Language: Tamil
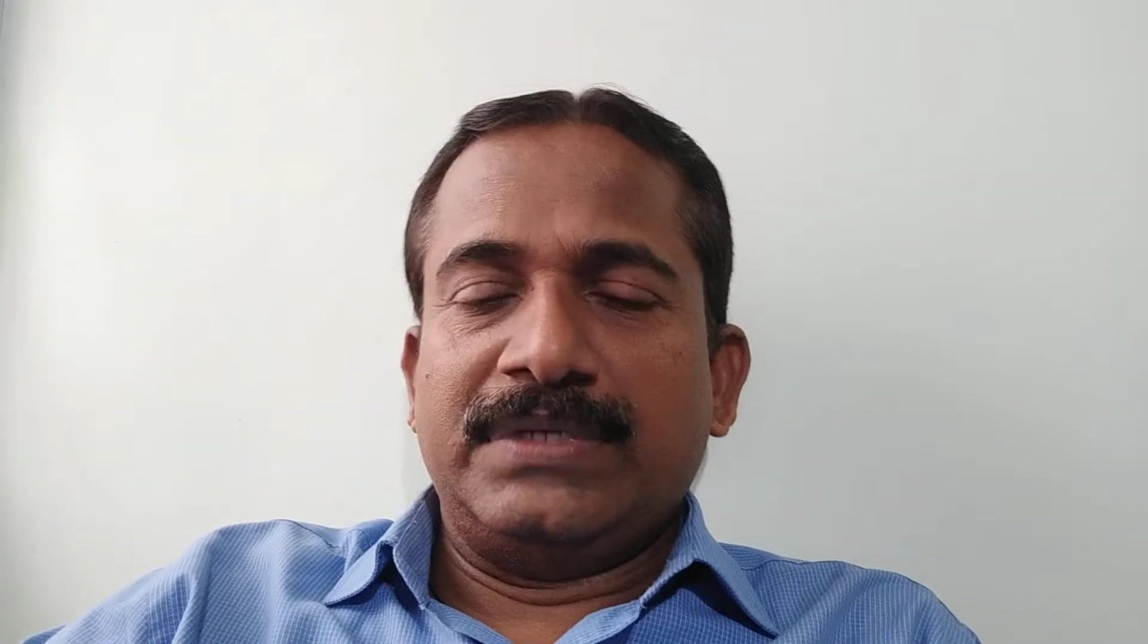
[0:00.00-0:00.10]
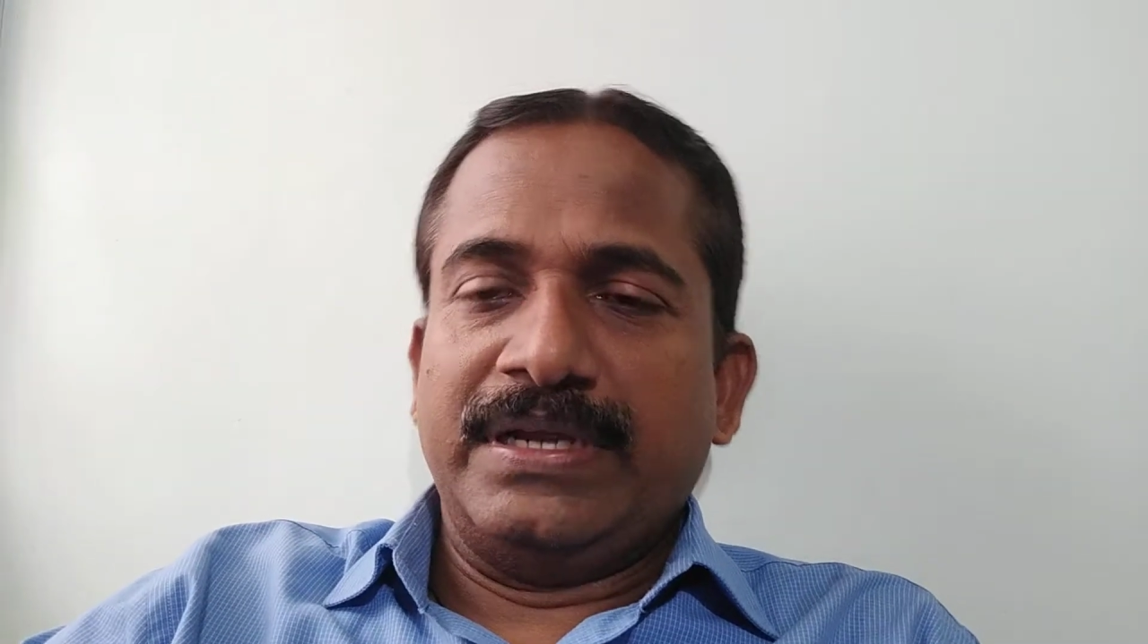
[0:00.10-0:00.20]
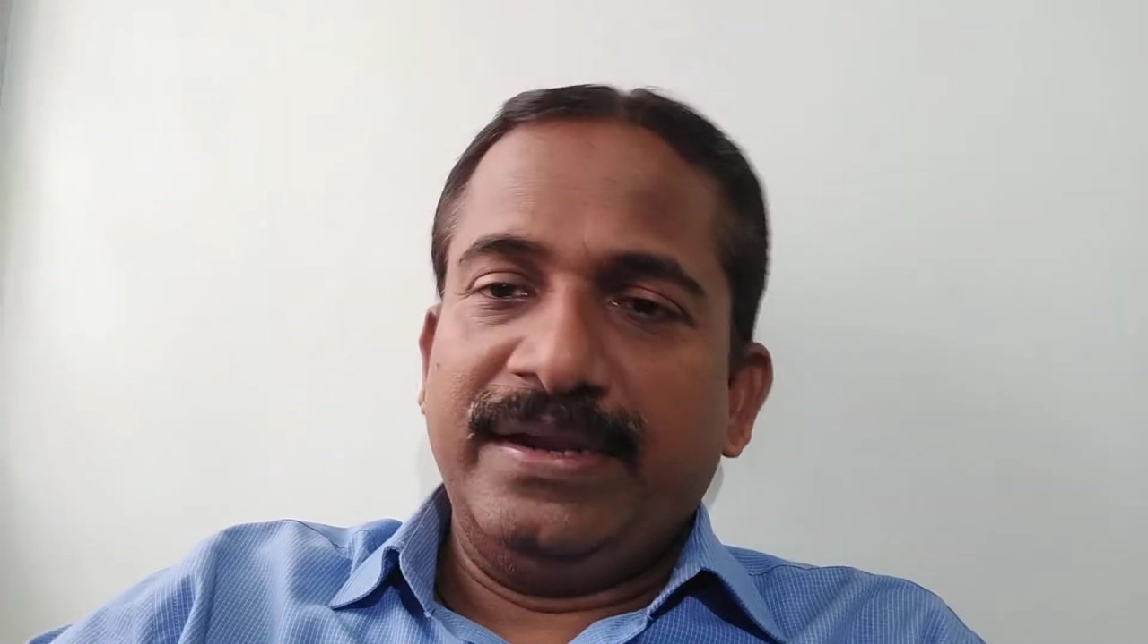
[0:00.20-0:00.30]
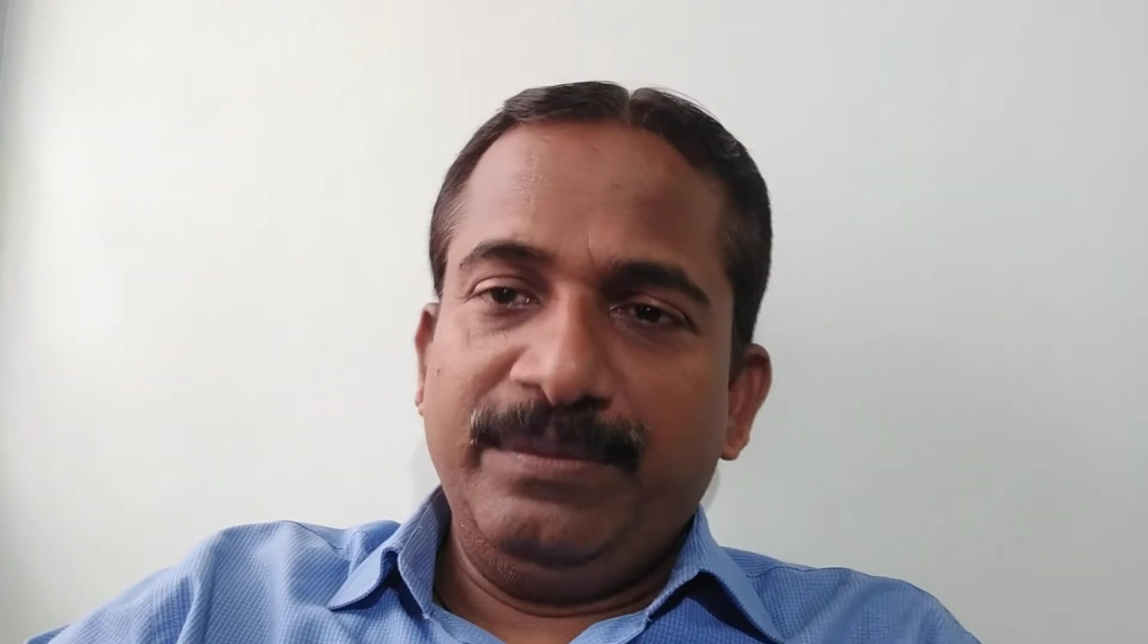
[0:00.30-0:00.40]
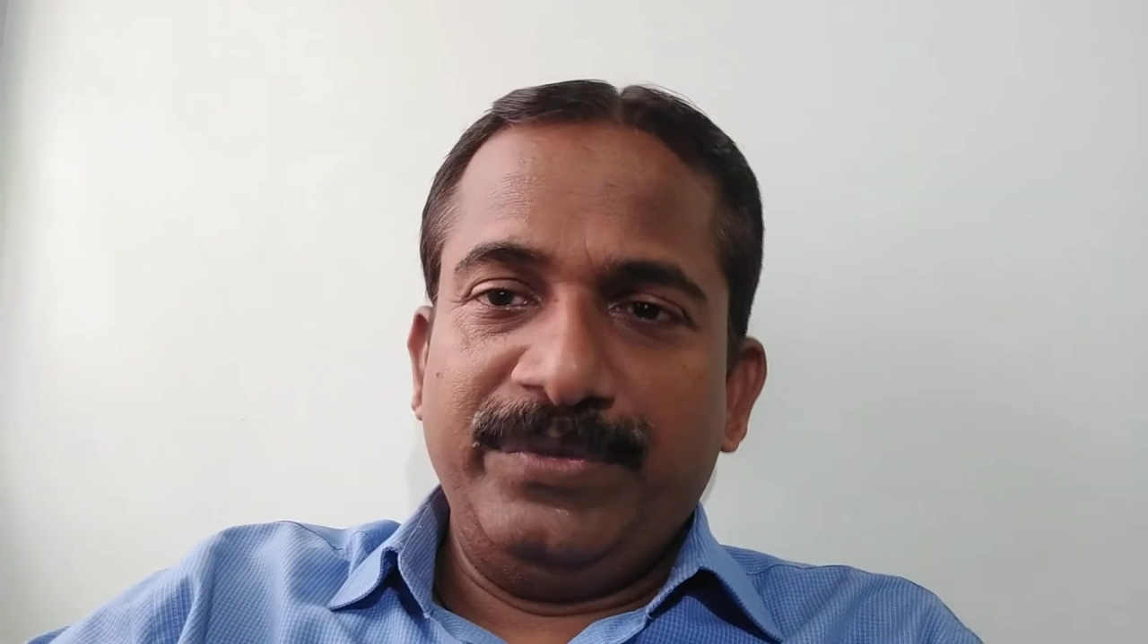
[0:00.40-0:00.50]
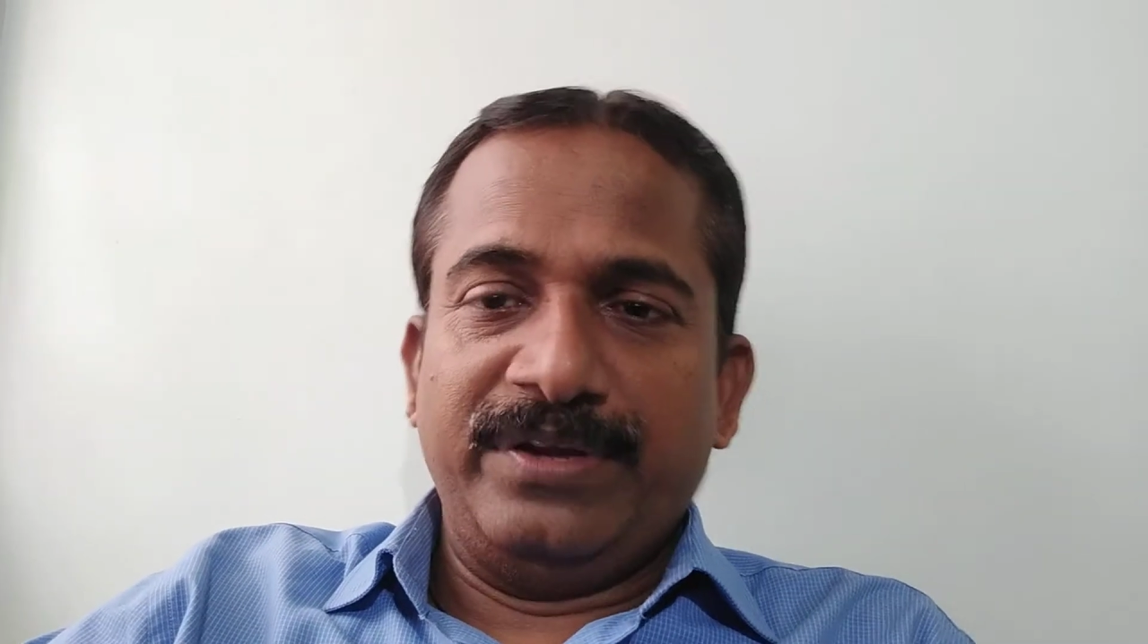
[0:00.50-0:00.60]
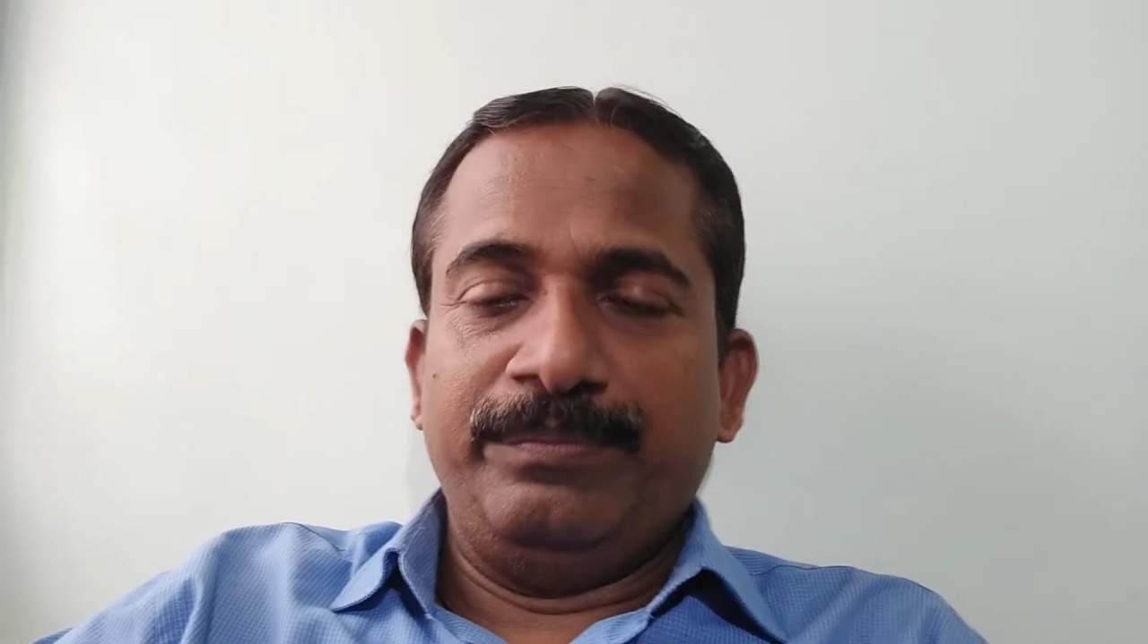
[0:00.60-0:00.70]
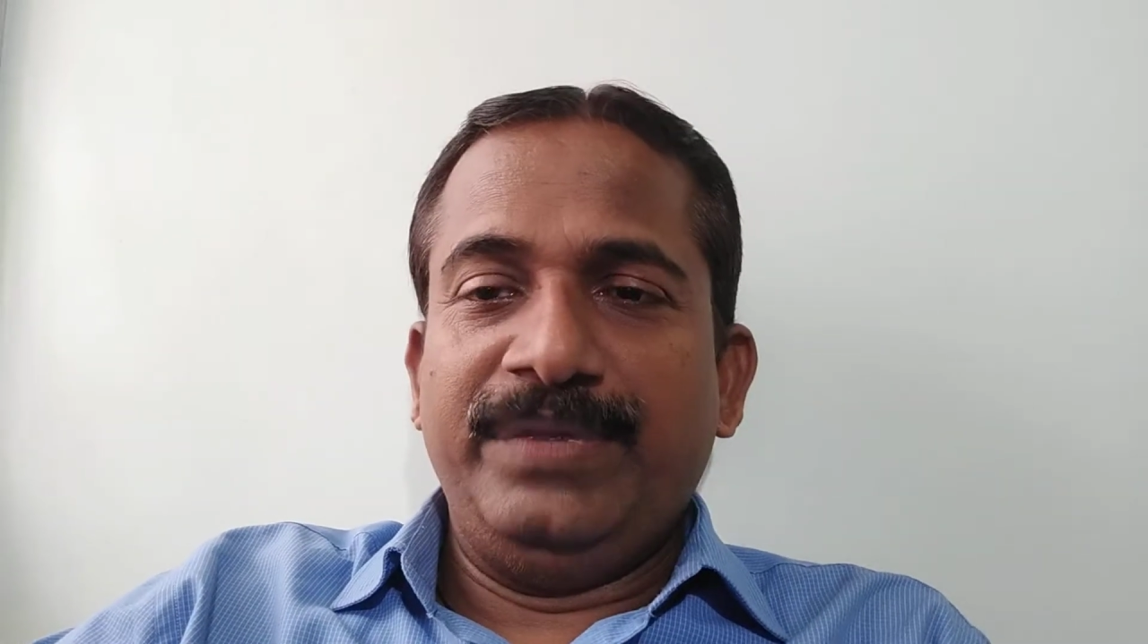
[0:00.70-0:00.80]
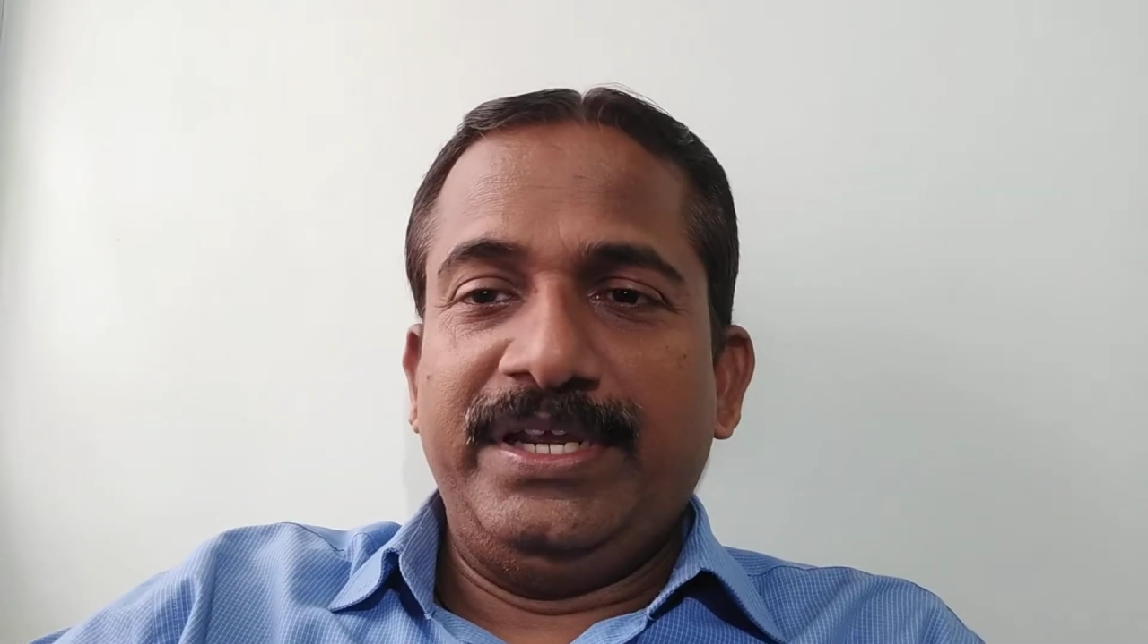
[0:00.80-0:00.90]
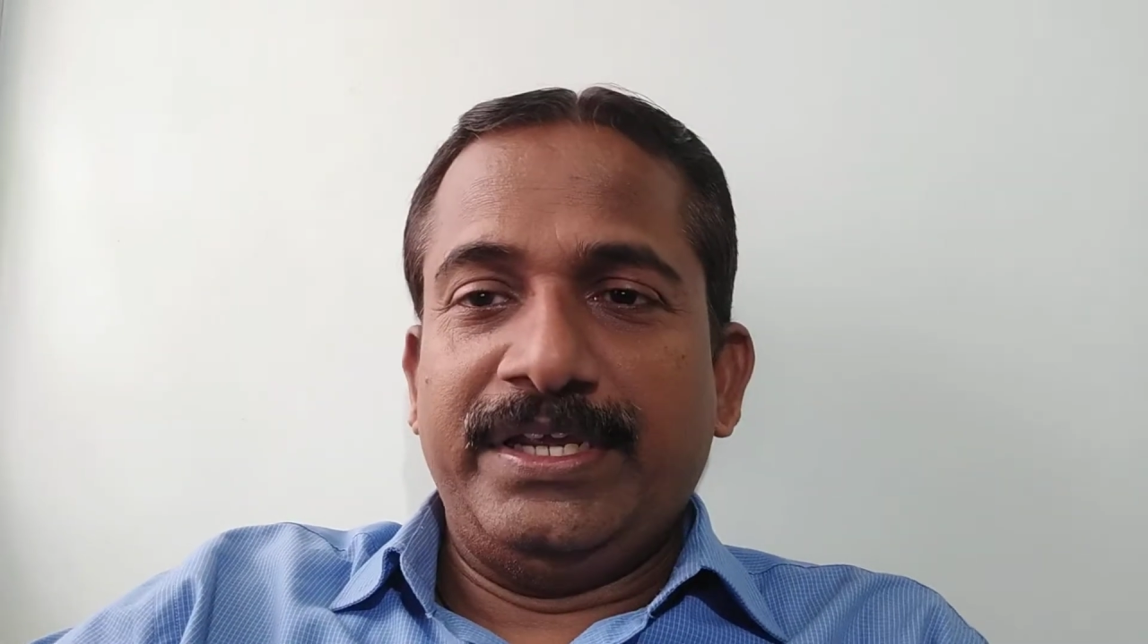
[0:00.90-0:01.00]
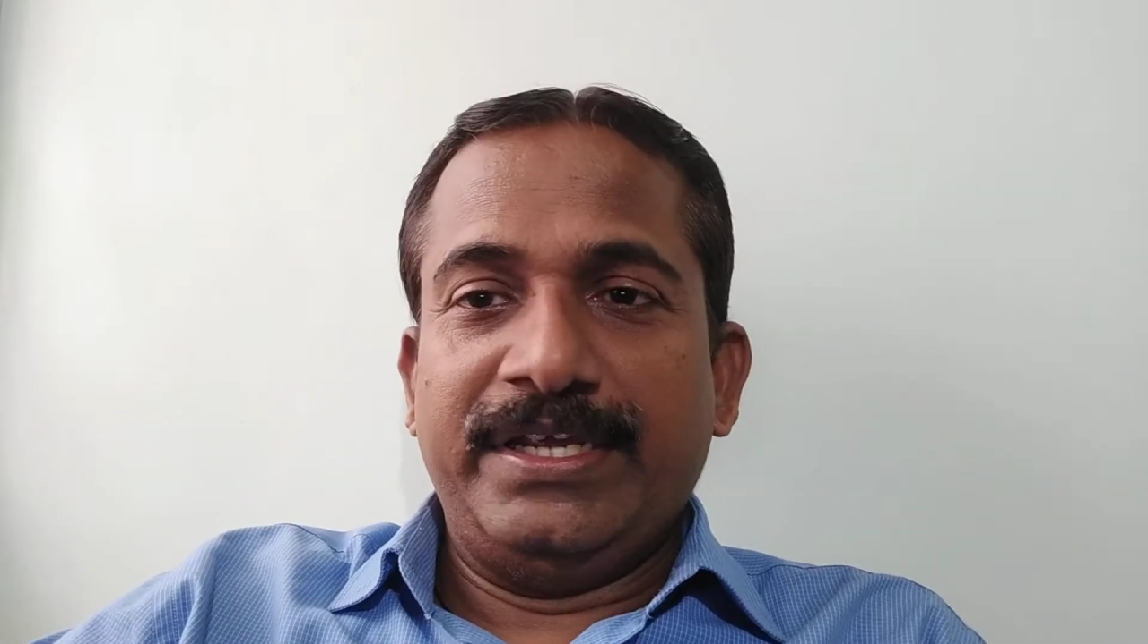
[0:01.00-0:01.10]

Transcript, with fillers: நலம் விரும்பி